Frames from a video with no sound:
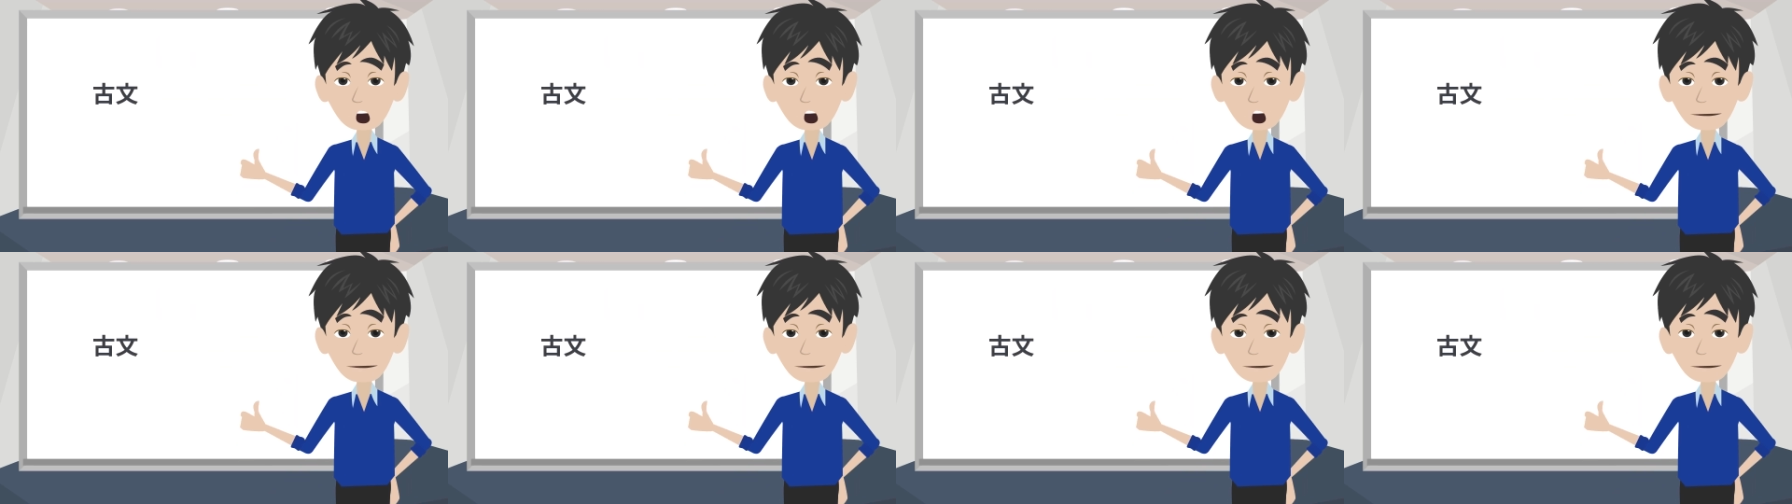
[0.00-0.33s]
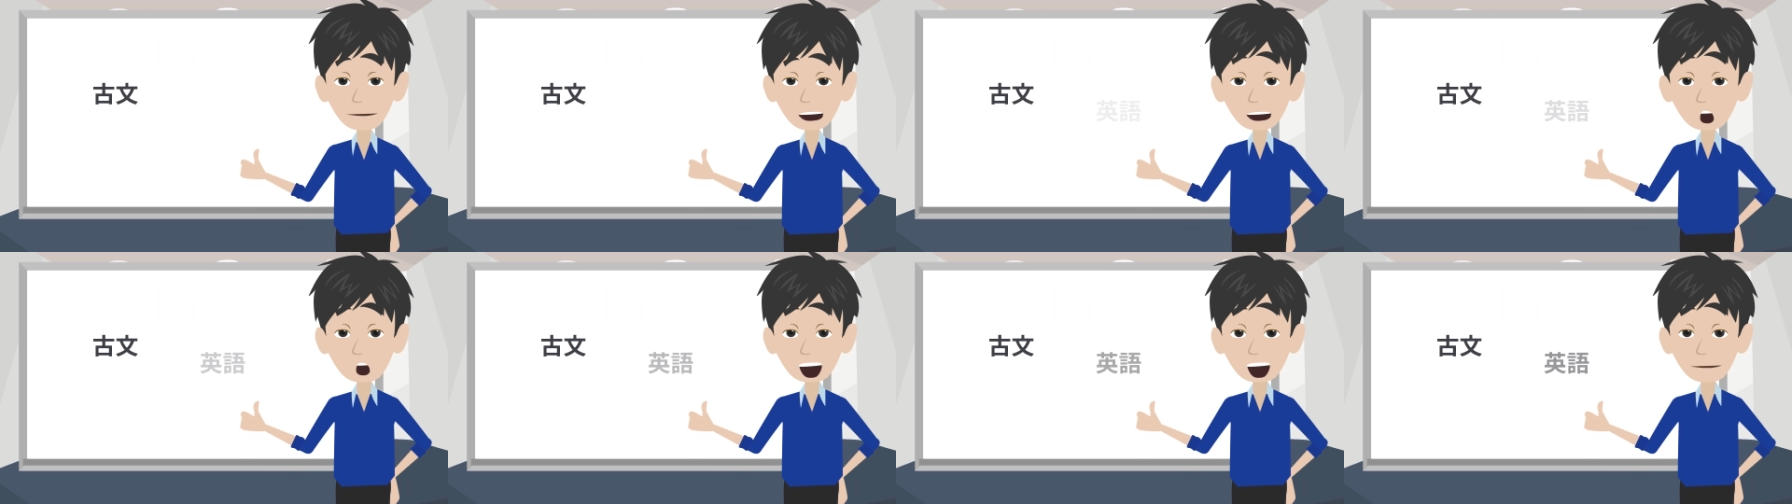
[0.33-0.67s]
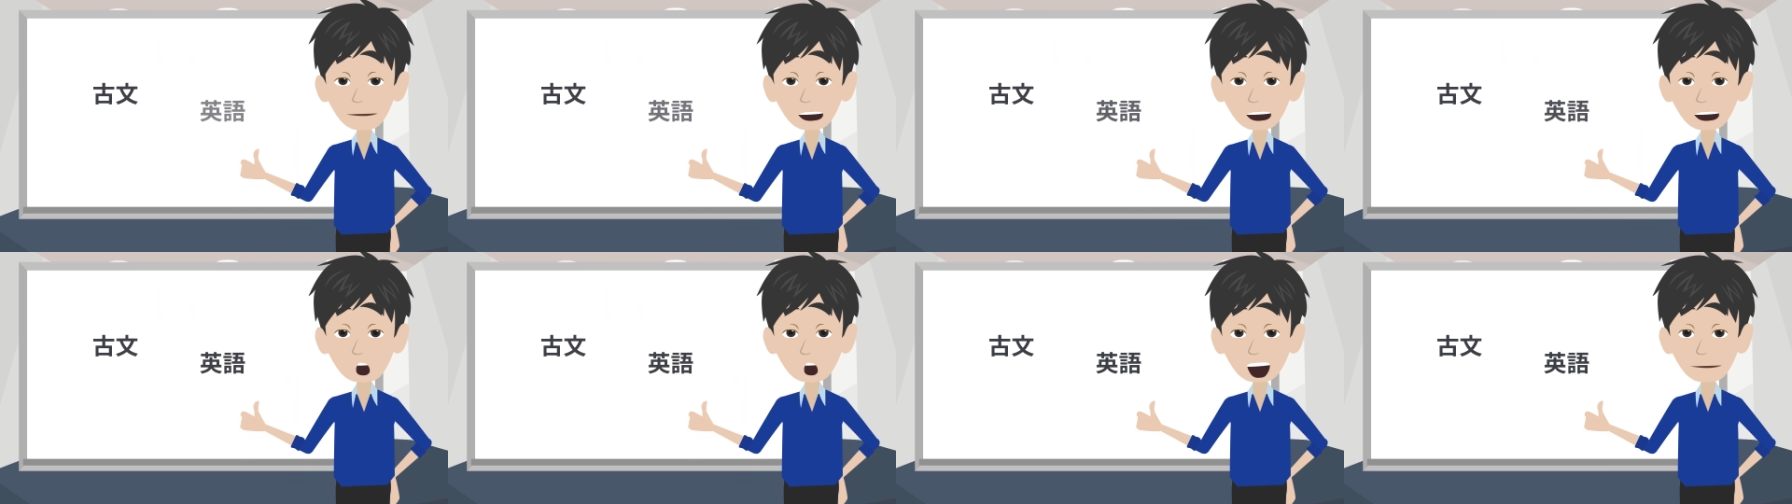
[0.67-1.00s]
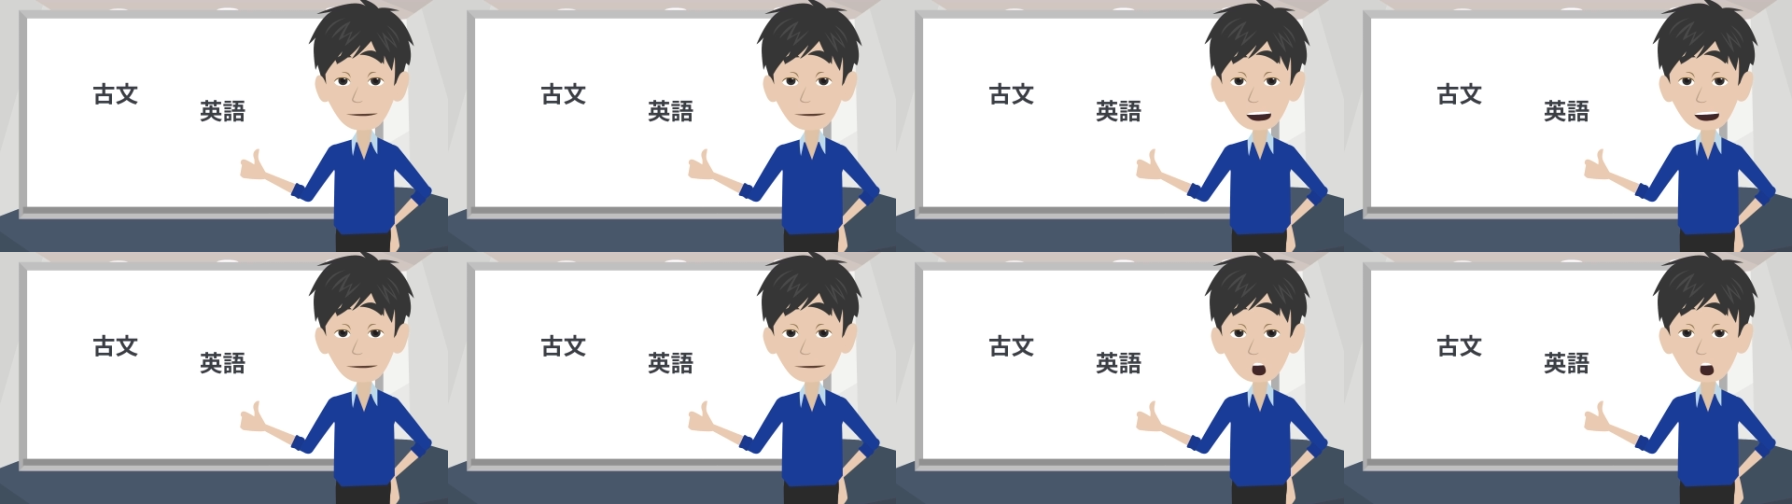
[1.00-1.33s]
とか英
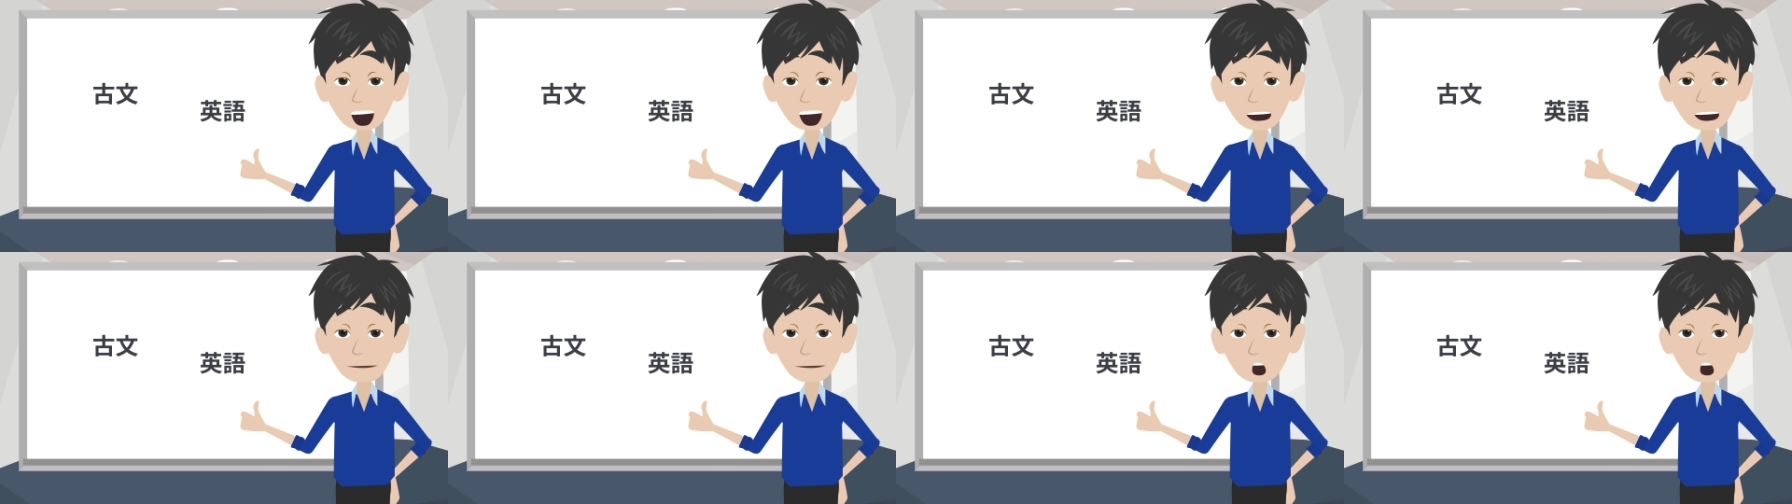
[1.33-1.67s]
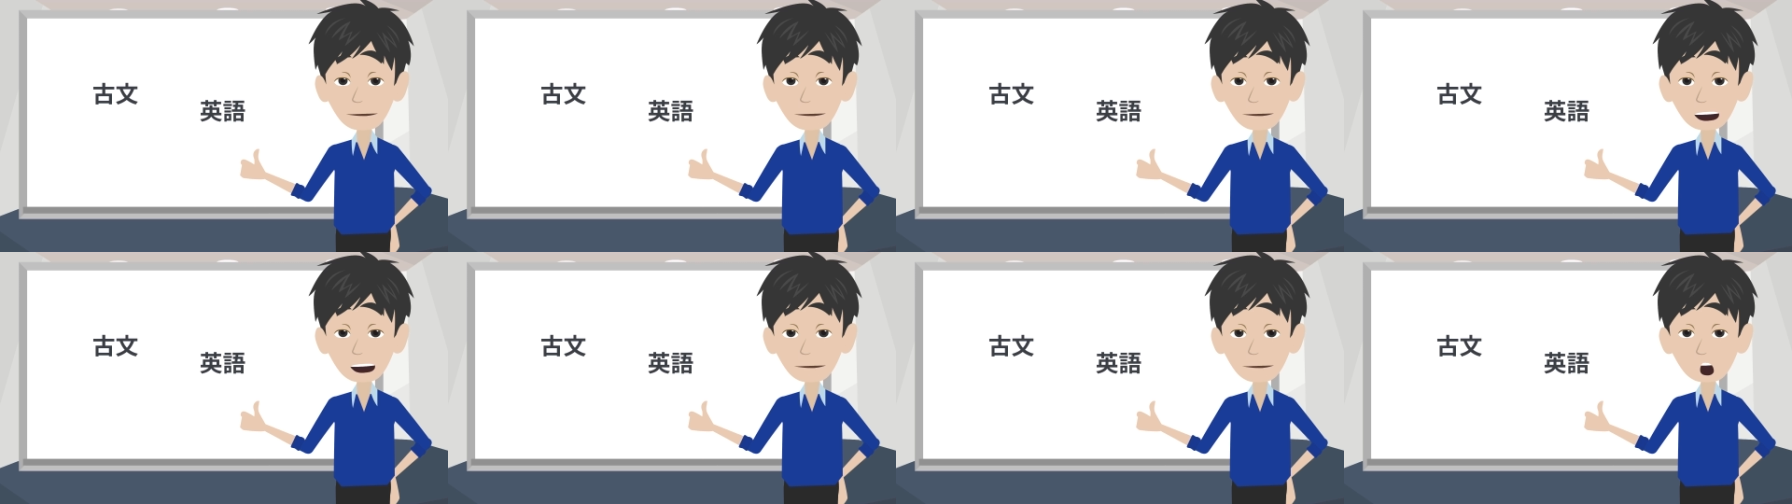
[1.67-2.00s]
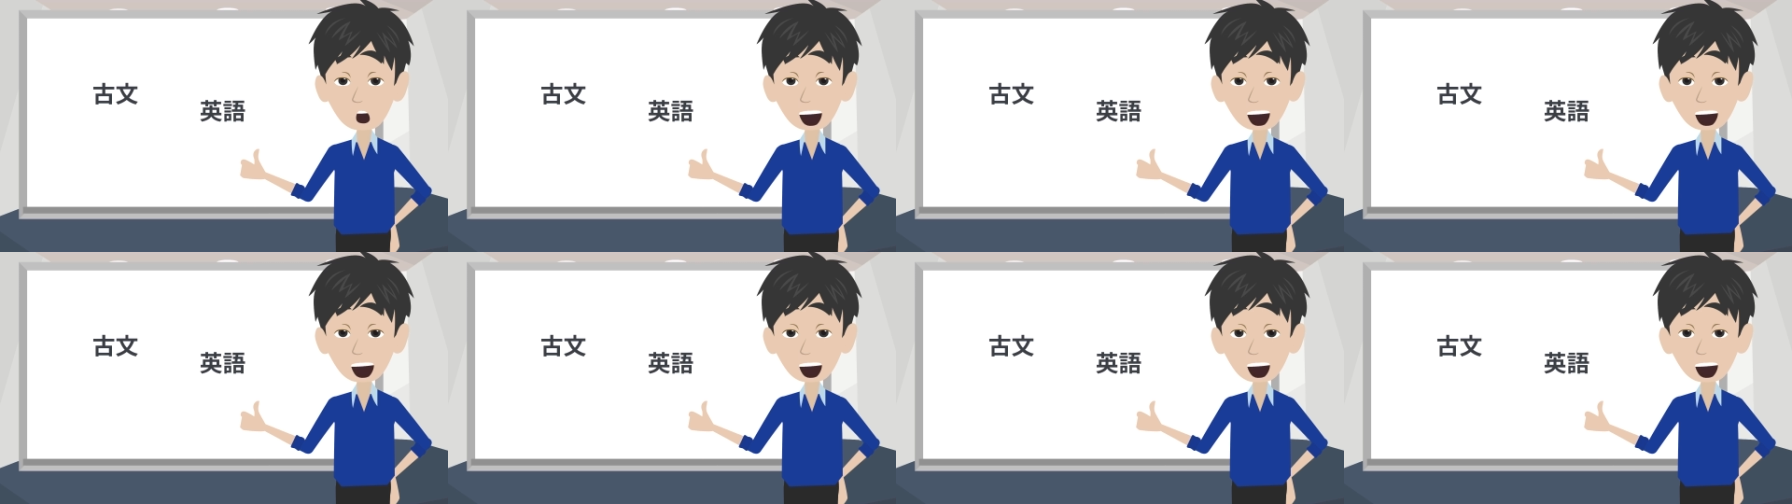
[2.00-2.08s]
語とかね。